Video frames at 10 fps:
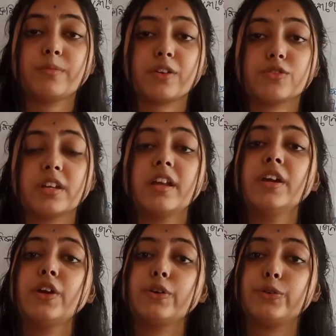কিন্তু মানুষের
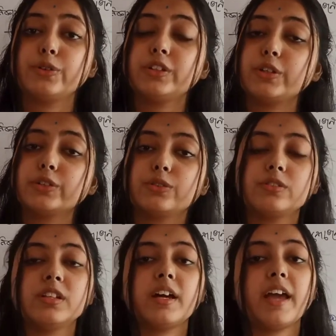লোহিত
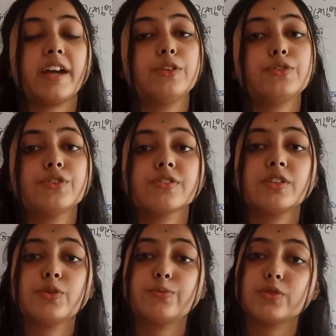রক্তকণিকায়
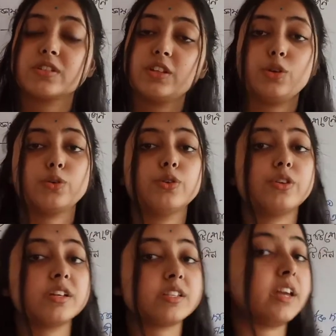অ্যাগ্লুটিনোজেনের উপস্থিতি লক্ষ্য
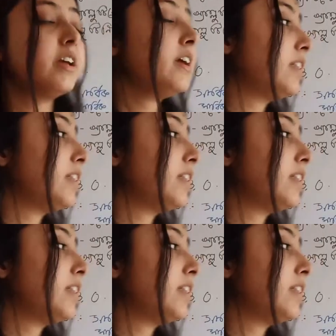করা যায়